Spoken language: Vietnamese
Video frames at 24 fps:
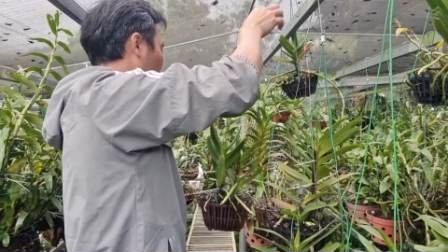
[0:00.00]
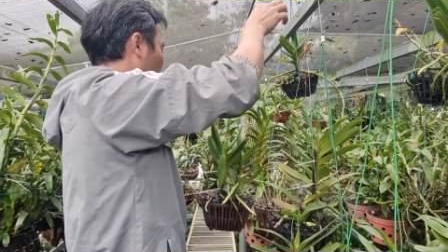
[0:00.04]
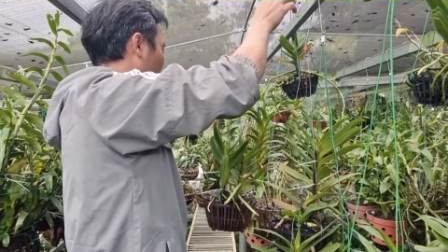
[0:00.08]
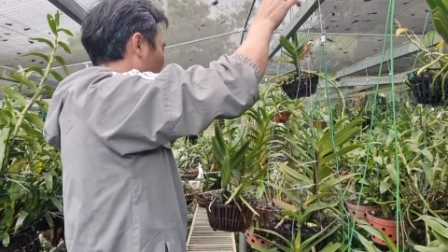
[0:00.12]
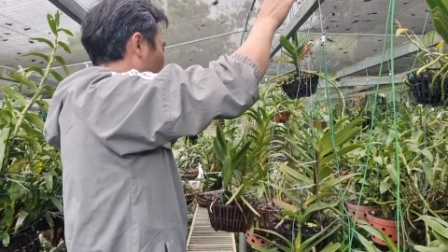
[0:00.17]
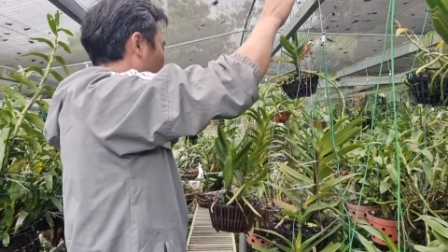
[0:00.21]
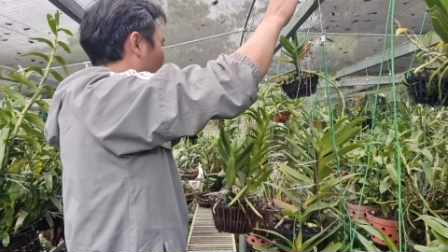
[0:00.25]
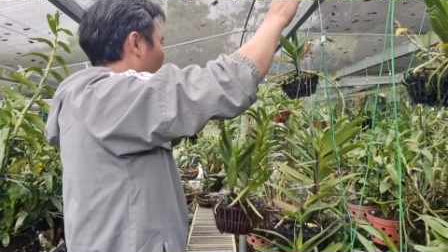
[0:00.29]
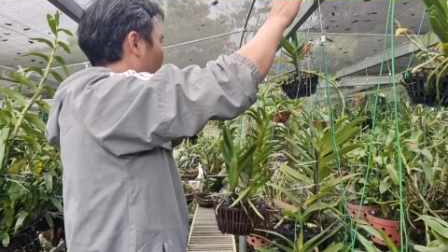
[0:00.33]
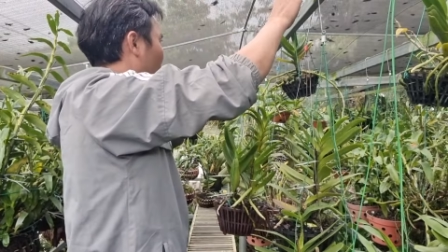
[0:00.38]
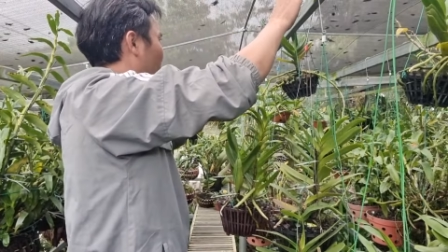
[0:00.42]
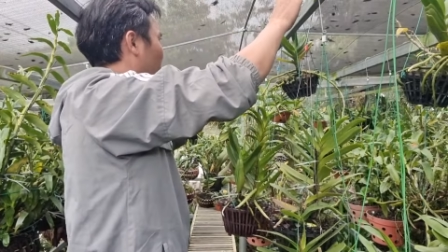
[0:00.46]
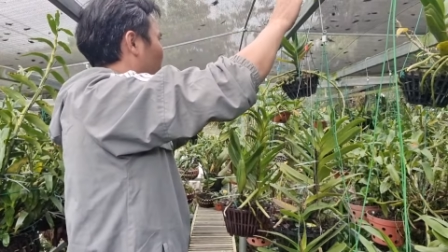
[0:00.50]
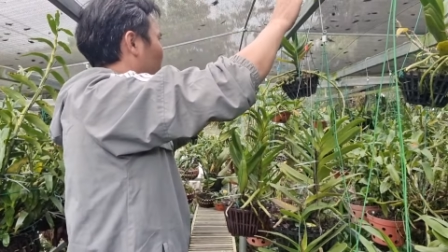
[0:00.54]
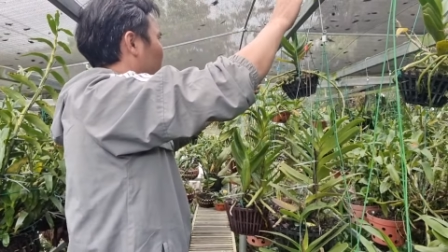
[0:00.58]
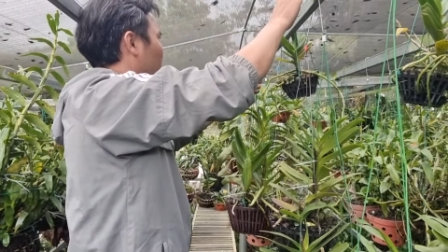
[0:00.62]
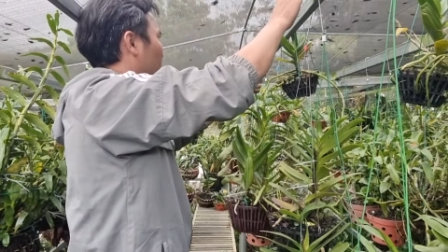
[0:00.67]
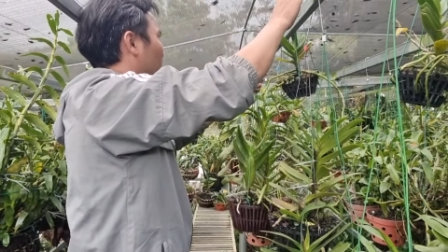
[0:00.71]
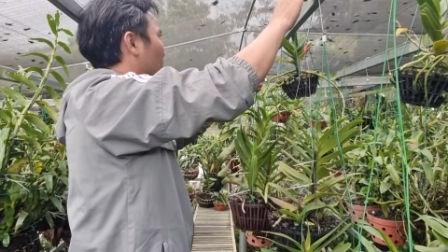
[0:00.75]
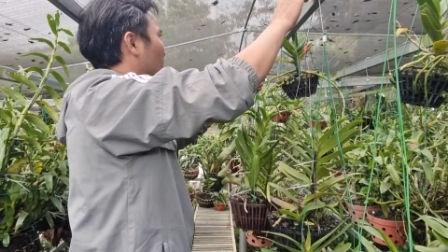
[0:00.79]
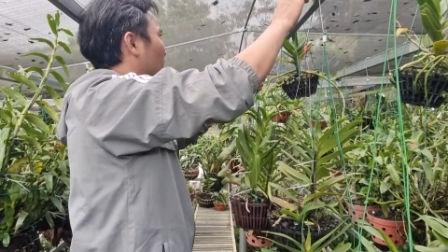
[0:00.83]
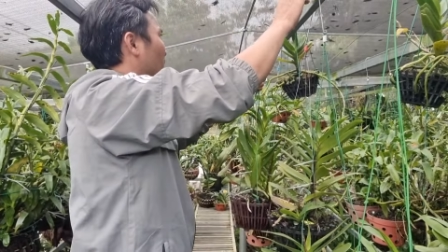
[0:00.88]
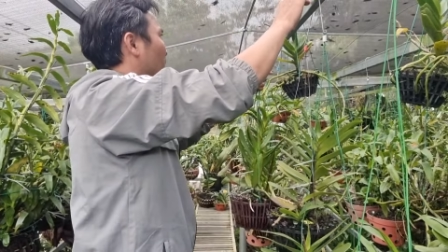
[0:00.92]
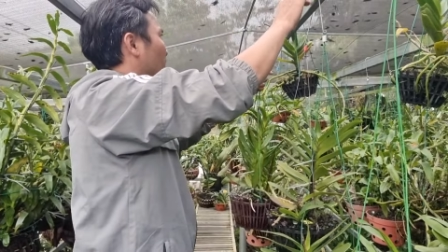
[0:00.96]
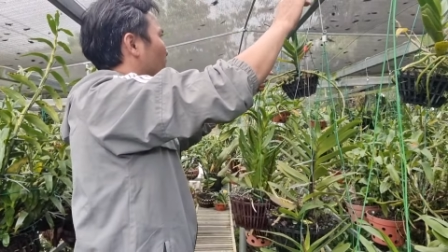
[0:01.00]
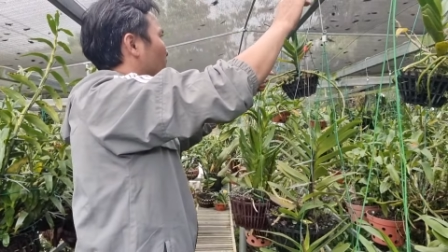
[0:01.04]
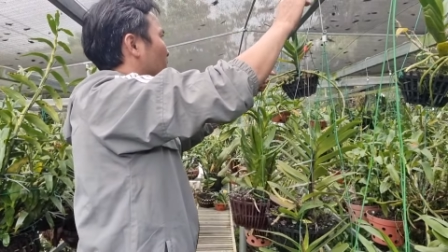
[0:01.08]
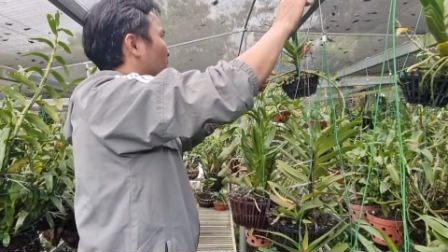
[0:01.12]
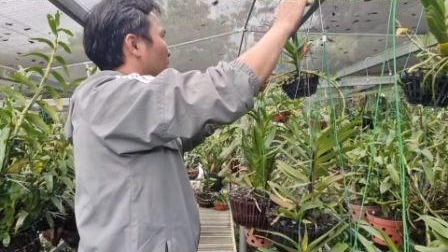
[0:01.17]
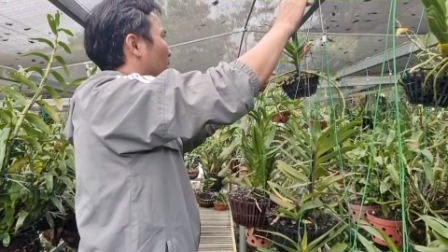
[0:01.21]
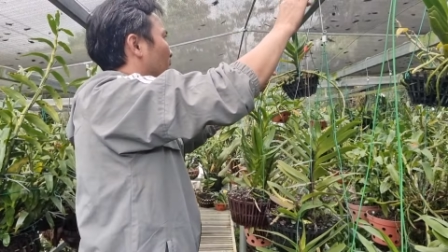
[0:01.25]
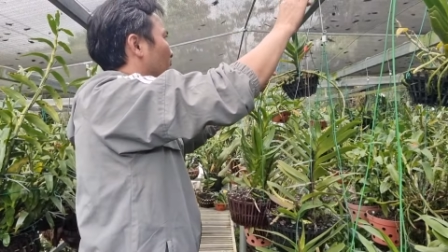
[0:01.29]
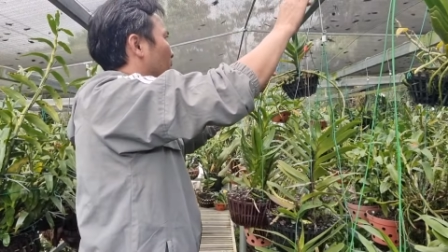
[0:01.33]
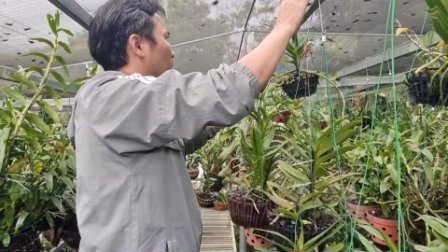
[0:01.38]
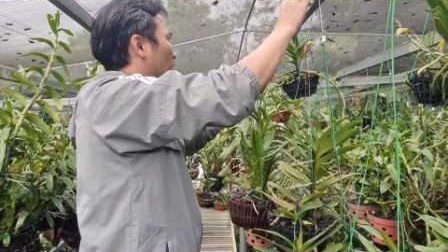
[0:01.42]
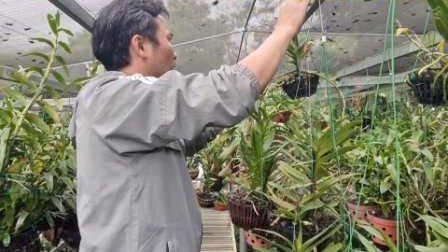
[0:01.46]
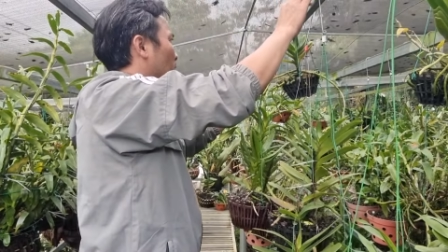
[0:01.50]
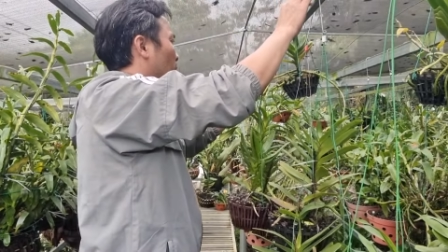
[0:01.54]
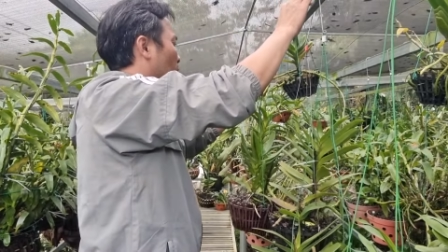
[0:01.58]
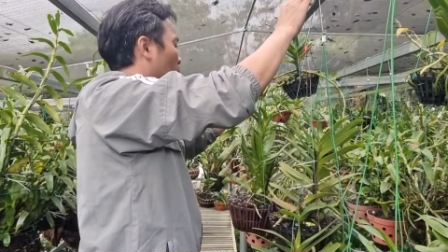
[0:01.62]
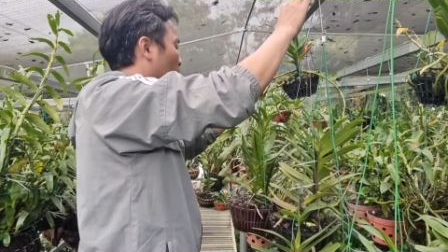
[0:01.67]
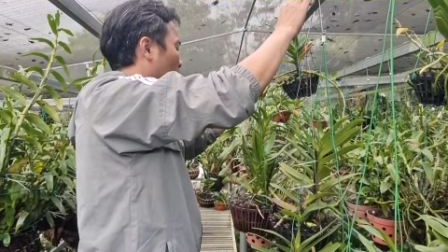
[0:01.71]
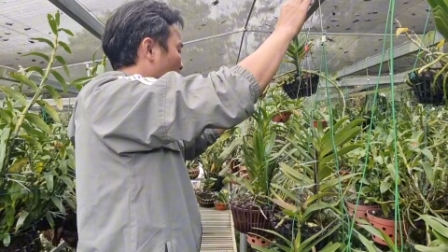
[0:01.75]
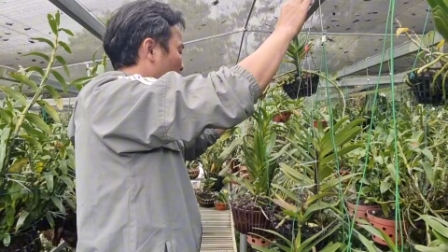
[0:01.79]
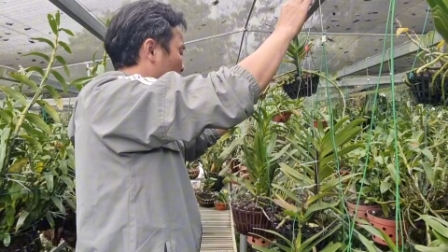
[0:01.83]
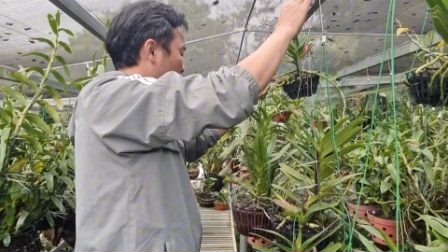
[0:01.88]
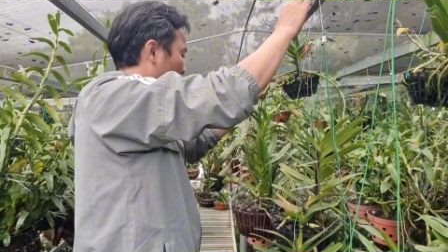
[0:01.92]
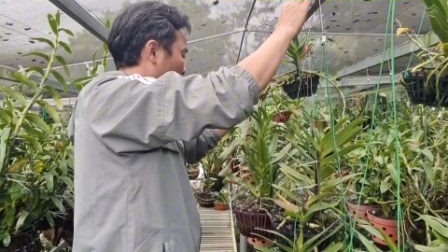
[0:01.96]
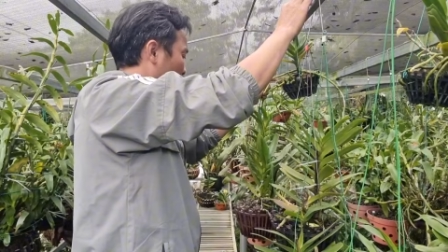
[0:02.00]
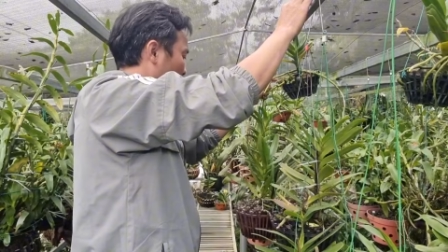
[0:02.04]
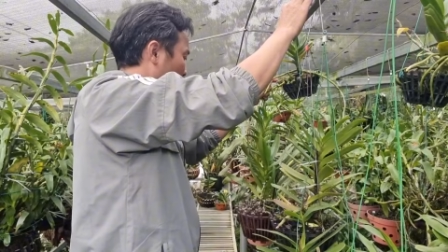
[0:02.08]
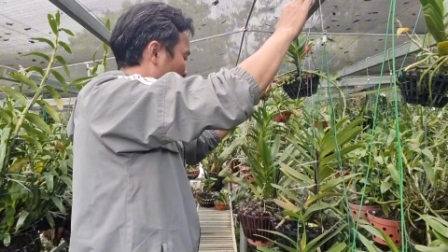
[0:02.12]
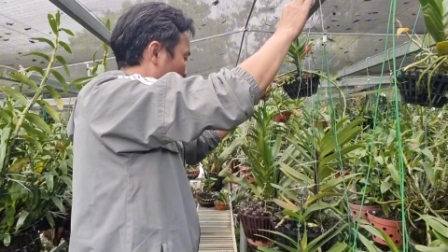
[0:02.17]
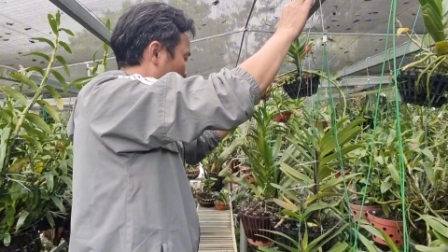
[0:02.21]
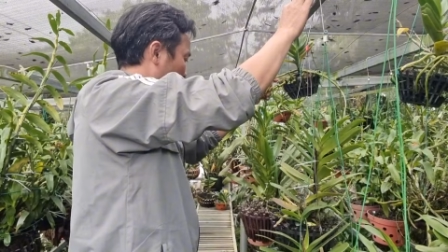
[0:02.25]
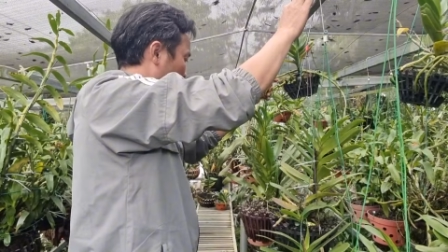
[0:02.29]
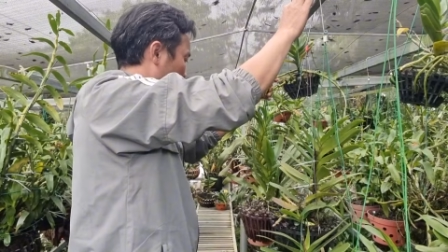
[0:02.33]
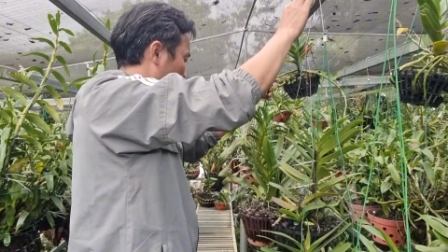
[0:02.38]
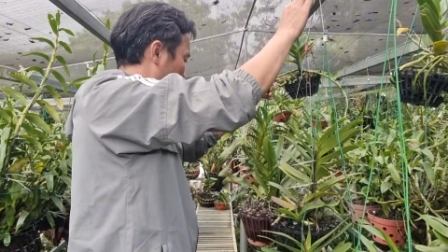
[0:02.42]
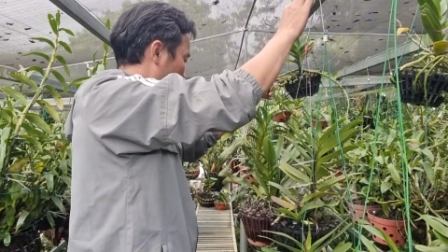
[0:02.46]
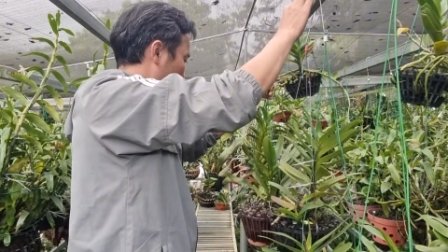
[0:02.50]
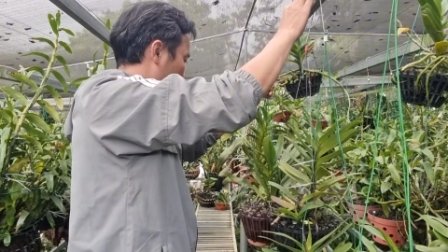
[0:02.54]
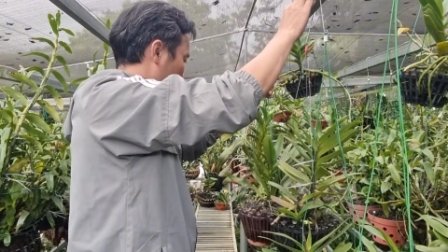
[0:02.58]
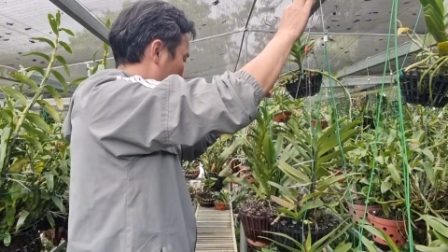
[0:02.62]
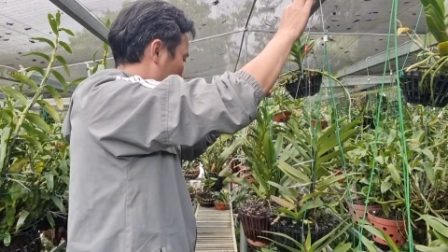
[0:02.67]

thì em để cho các bác với giá là 400 nghìn nha